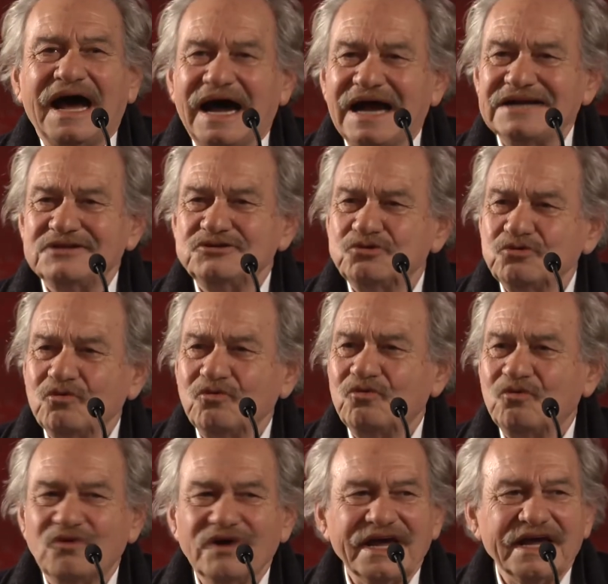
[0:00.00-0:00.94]
al
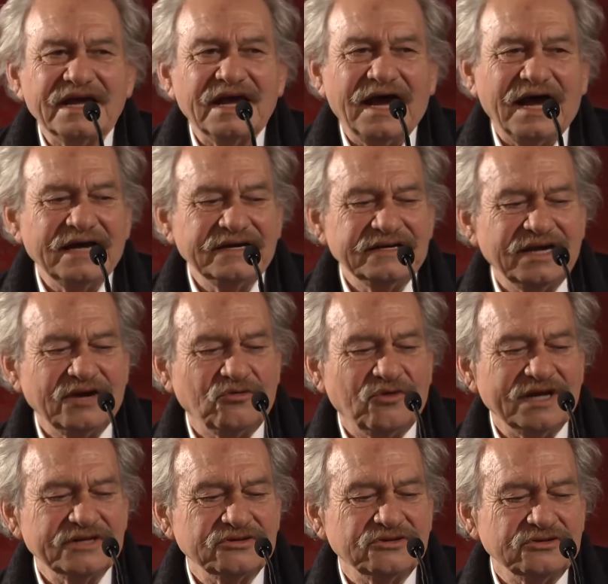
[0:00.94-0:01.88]
dunque anche
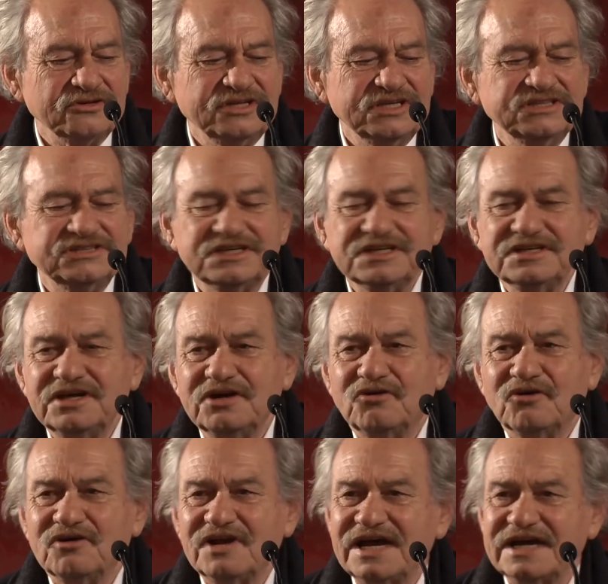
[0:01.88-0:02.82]
quanto dice
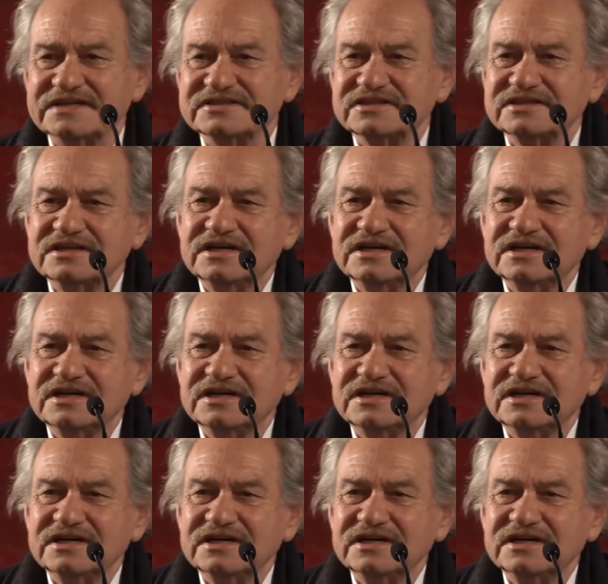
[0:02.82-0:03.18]
Nicolas,